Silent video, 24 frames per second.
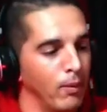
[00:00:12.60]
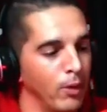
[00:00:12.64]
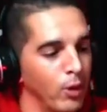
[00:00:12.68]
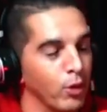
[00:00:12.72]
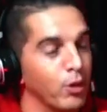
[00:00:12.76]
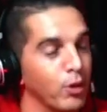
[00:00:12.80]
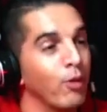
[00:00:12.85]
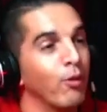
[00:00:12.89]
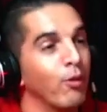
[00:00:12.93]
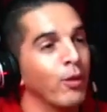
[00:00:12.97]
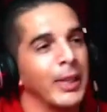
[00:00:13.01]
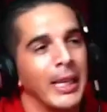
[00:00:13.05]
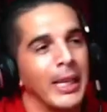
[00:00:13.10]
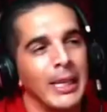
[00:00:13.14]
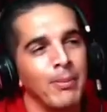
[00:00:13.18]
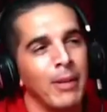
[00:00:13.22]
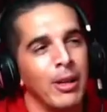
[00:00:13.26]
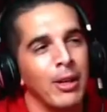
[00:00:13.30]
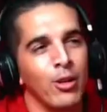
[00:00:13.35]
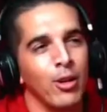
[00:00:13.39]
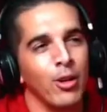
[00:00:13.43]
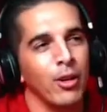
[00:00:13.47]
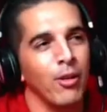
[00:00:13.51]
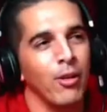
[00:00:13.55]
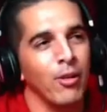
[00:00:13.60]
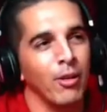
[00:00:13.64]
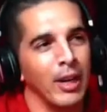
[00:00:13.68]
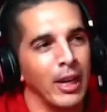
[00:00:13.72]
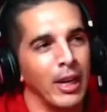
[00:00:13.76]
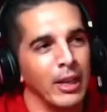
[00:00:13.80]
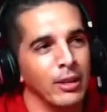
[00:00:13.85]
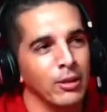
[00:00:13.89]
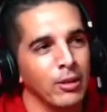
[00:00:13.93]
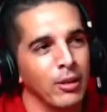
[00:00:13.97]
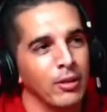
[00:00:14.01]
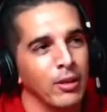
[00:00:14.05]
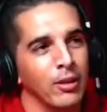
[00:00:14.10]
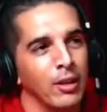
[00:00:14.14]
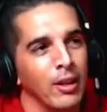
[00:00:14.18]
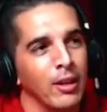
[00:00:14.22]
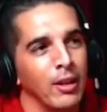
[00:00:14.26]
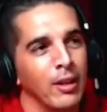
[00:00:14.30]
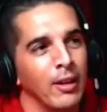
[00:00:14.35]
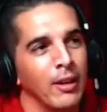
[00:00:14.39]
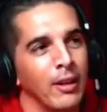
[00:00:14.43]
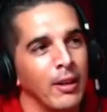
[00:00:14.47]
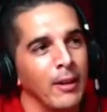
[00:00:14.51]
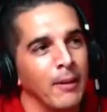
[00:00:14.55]
eu tinha vontade demais de jogar e um tinha dado um
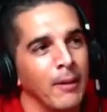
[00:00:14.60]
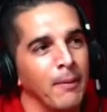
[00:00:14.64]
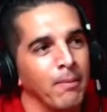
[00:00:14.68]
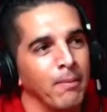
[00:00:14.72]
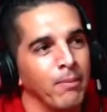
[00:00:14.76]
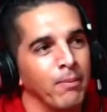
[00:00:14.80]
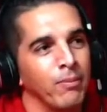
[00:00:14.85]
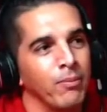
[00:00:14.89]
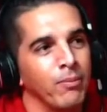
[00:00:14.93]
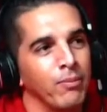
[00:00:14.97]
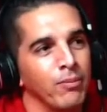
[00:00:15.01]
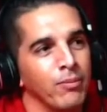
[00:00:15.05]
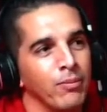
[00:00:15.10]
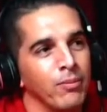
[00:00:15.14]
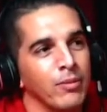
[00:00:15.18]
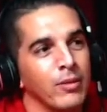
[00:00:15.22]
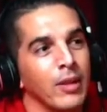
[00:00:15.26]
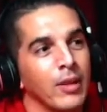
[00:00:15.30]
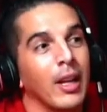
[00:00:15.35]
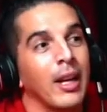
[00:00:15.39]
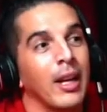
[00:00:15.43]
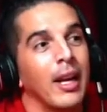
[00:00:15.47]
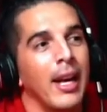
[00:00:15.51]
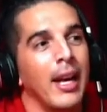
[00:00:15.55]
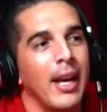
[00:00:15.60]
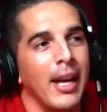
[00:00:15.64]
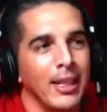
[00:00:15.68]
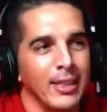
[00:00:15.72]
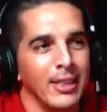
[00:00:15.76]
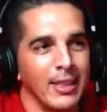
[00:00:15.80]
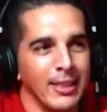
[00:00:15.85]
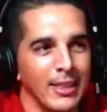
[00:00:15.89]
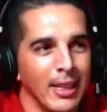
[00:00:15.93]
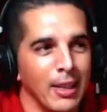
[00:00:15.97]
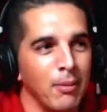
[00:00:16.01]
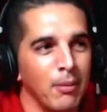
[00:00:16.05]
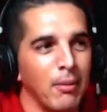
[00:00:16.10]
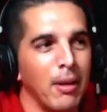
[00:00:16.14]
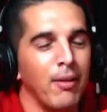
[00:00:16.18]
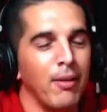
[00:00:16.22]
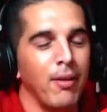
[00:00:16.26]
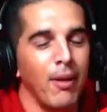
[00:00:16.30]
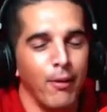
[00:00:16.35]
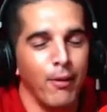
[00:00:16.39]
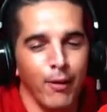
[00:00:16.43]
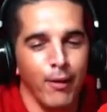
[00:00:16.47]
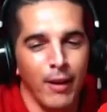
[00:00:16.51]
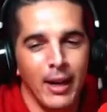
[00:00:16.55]
bafafá no negócio do Robson. É, tá tinha dado um
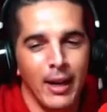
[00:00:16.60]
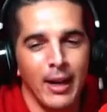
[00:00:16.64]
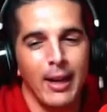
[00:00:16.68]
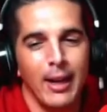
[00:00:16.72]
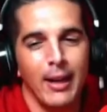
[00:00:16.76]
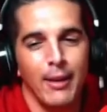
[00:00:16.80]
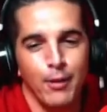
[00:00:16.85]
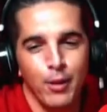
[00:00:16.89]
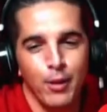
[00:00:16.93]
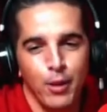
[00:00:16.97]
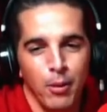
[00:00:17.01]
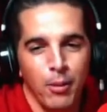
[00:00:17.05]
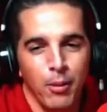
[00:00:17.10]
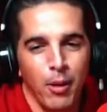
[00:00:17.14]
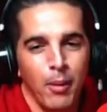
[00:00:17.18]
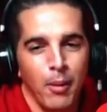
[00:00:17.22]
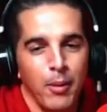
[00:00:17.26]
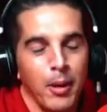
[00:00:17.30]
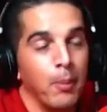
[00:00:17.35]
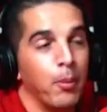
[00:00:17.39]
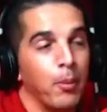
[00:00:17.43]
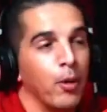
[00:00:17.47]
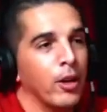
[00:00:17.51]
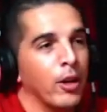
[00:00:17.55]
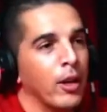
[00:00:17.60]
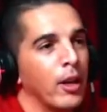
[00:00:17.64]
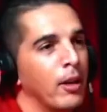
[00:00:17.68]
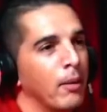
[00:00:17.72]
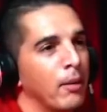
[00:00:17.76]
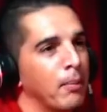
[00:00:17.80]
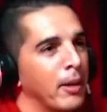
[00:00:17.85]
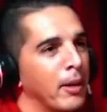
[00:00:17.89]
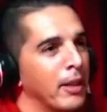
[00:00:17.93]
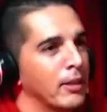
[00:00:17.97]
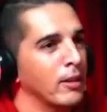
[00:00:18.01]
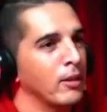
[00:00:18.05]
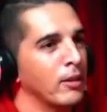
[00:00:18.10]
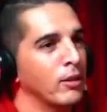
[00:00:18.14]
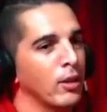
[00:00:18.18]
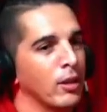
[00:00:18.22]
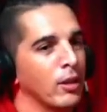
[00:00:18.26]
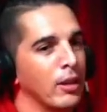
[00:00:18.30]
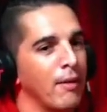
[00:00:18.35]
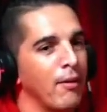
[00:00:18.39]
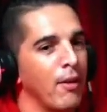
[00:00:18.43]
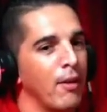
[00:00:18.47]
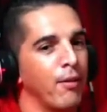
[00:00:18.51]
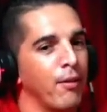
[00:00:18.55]
bafafá, virou mal porque parece que só
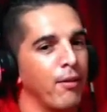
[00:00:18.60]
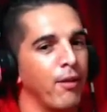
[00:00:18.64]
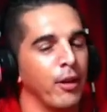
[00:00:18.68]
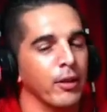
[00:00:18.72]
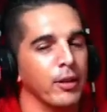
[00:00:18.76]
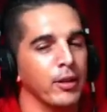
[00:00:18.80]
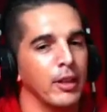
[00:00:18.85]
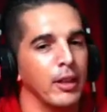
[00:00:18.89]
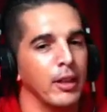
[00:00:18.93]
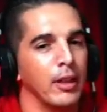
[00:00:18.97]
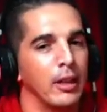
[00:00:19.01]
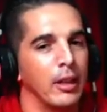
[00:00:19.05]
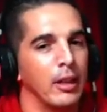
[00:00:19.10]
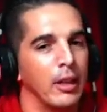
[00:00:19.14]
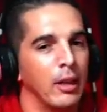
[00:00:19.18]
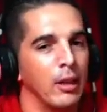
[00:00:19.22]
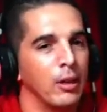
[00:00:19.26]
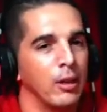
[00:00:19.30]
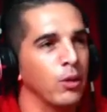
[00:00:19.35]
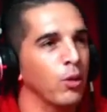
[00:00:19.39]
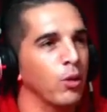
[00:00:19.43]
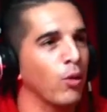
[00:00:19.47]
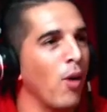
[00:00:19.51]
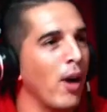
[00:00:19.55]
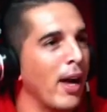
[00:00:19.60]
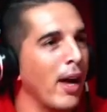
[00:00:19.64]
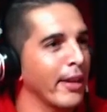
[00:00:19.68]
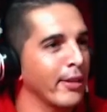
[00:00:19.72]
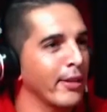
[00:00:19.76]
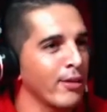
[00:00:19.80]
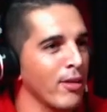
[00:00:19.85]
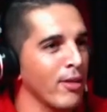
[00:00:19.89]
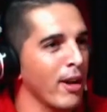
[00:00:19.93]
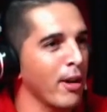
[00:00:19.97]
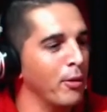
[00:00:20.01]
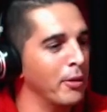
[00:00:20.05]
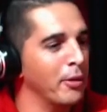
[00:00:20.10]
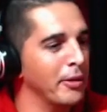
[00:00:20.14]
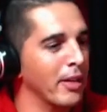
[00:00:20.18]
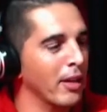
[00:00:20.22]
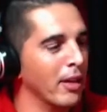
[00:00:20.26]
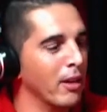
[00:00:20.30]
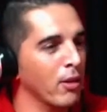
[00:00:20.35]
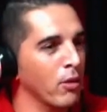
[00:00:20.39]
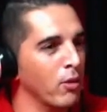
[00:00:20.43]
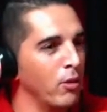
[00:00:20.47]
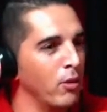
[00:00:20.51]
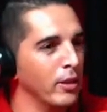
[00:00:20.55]
dava falta no Goiás, qualquer coisinha
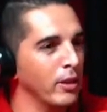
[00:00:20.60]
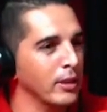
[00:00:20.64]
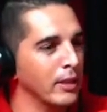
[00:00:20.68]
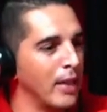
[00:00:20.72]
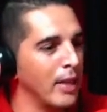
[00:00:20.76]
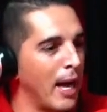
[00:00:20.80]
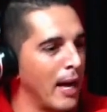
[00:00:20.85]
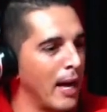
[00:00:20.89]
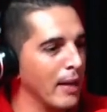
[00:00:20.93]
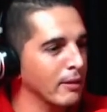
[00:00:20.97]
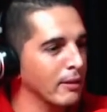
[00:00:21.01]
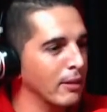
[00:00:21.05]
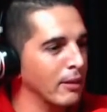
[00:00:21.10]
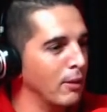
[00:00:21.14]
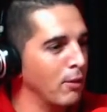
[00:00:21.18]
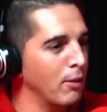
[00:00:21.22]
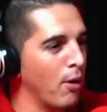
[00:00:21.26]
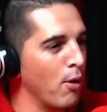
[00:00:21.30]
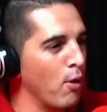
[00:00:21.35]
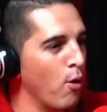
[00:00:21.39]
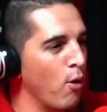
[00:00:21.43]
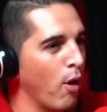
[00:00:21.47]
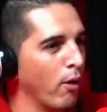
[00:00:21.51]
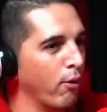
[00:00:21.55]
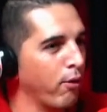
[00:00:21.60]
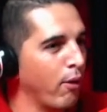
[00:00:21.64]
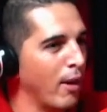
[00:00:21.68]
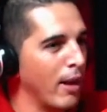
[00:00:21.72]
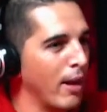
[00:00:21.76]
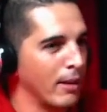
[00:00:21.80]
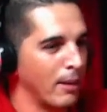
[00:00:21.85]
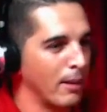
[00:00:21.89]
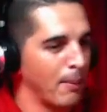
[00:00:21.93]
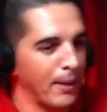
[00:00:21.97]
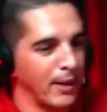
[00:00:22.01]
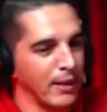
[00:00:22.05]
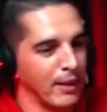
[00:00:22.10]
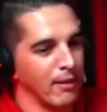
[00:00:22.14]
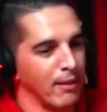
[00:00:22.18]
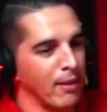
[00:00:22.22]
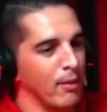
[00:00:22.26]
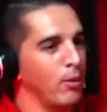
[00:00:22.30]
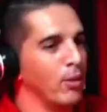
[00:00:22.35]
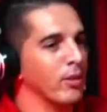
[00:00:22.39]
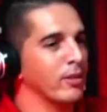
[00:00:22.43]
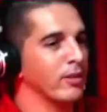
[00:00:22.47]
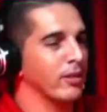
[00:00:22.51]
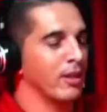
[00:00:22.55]
que encostasse. E aí o Robson falou, ah, tá
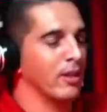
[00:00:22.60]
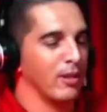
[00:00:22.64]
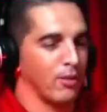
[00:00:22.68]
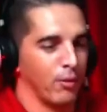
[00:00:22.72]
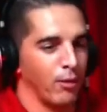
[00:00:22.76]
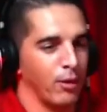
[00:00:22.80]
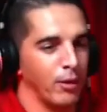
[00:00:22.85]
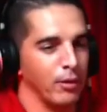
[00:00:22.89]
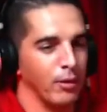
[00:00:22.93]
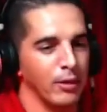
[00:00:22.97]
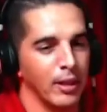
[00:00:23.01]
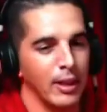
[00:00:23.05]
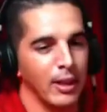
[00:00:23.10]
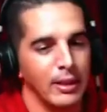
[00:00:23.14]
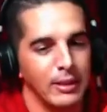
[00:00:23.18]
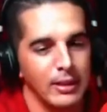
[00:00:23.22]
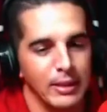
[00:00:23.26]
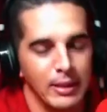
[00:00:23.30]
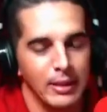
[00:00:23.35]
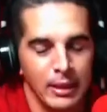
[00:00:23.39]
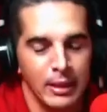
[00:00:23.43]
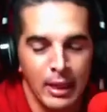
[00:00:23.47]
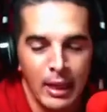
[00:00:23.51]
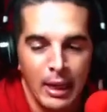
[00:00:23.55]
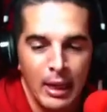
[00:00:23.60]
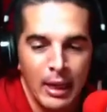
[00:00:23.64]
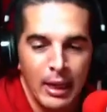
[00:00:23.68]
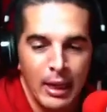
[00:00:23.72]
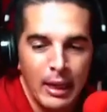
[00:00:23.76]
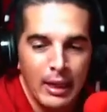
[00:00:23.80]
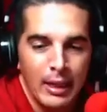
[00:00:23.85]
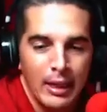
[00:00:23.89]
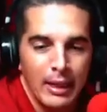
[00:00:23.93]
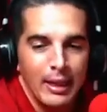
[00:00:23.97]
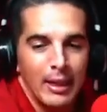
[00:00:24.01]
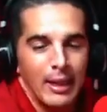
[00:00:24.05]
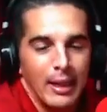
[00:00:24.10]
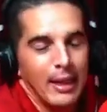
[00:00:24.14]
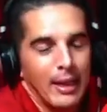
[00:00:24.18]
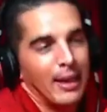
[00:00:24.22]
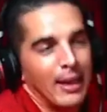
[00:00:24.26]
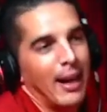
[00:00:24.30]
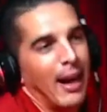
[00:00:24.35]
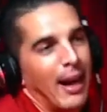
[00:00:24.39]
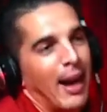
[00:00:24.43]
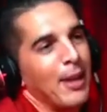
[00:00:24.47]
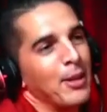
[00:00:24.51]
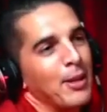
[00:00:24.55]
parecendo mocinha. Acho que foi um isso, treino assim. Isso, não pode
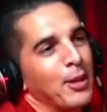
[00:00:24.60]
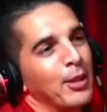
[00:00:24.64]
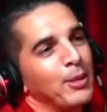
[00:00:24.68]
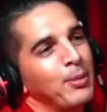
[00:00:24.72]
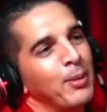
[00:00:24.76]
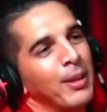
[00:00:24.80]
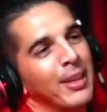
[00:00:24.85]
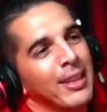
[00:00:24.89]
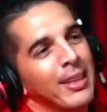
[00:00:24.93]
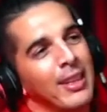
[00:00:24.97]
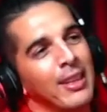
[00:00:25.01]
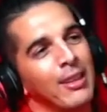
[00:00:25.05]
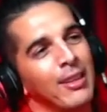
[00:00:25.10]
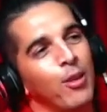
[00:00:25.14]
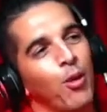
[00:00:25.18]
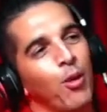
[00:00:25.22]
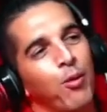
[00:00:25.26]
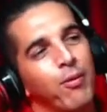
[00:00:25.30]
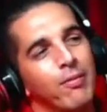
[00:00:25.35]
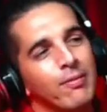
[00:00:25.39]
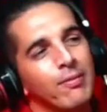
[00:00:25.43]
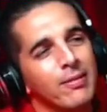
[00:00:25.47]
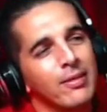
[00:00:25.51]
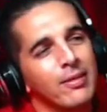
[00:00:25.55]
encostar. Aí em 2015 eu